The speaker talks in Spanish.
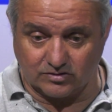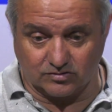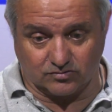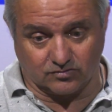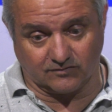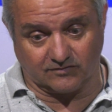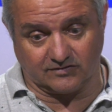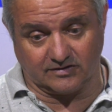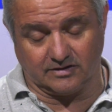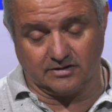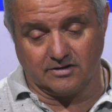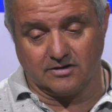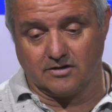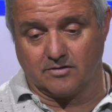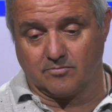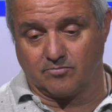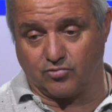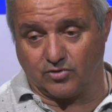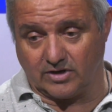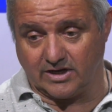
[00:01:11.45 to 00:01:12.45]
Entonces,
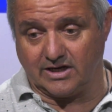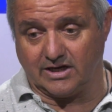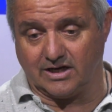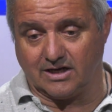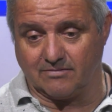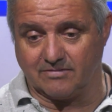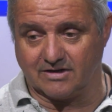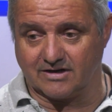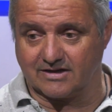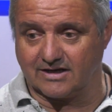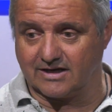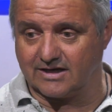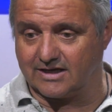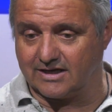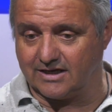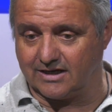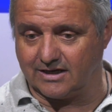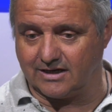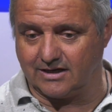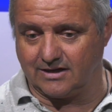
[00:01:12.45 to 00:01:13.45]
pues la verdad es
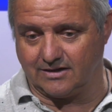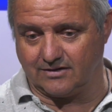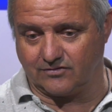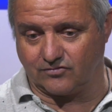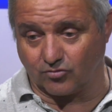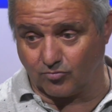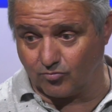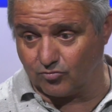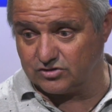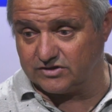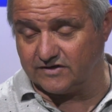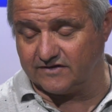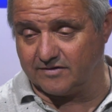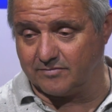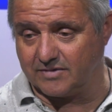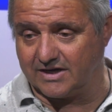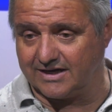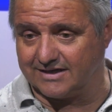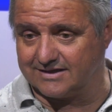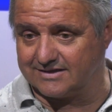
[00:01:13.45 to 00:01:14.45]
que son
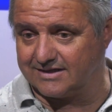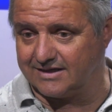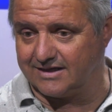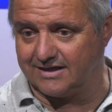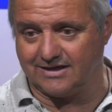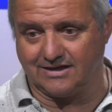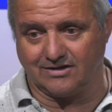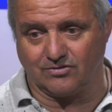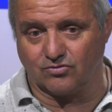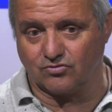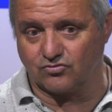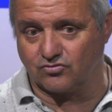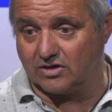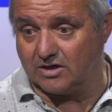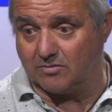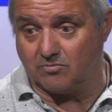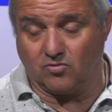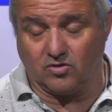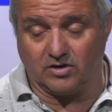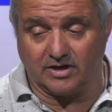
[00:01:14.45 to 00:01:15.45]
muchísima gente, incluso
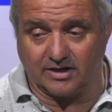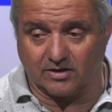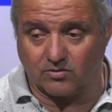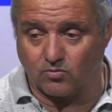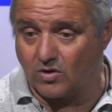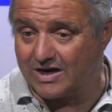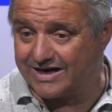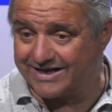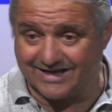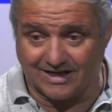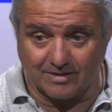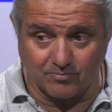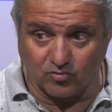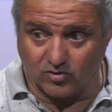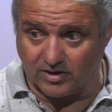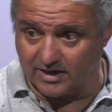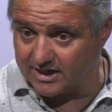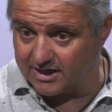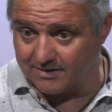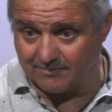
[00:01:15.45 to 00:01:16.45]
las mujeres, cualquier
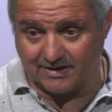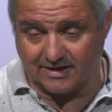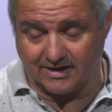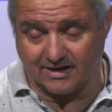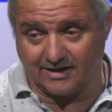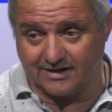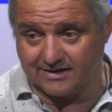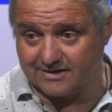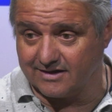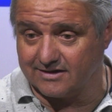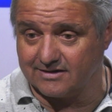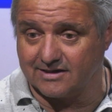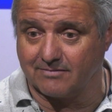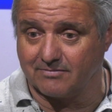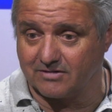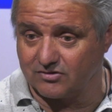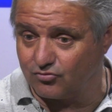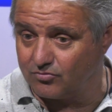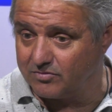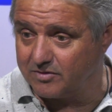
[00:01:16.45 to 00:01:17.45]
mujer que vaya
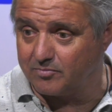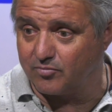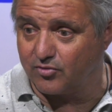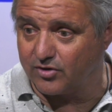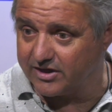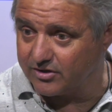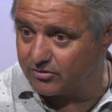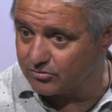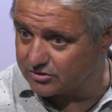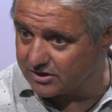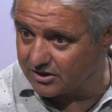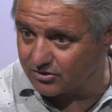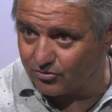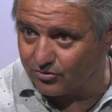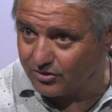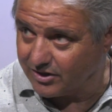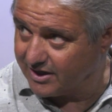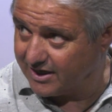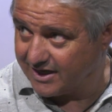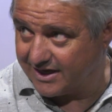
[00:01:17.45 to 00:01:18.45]
intentaba subir por ahí con
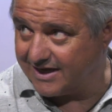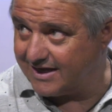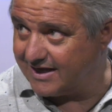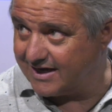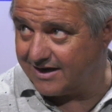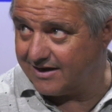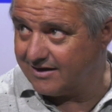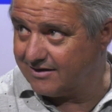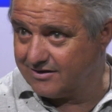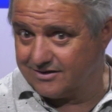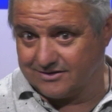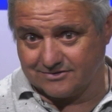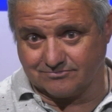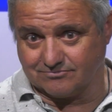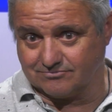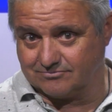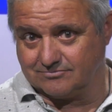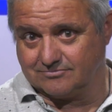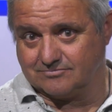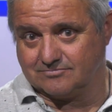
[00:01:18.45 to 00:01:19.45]
tacón, era
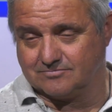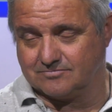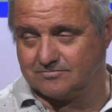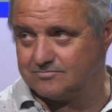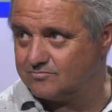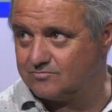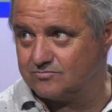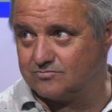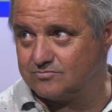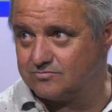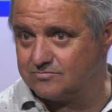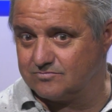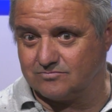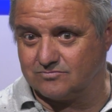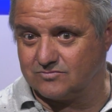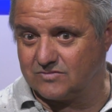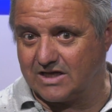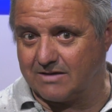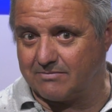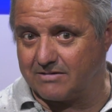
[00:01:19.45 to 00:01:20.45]

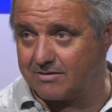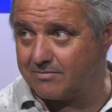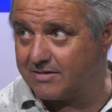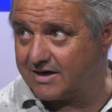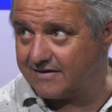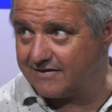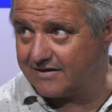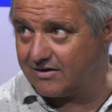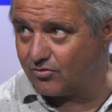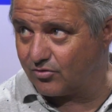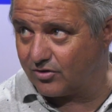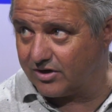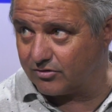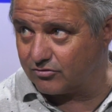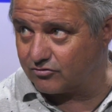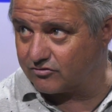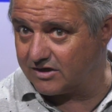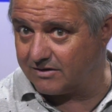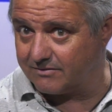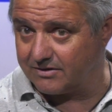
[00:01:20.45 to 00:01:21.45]
mm, una barbaridad lo que le
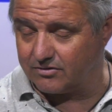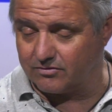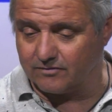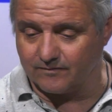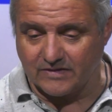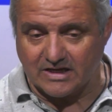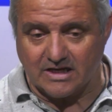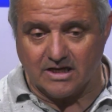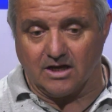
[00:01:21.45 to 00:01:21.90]
costaba, ¿no?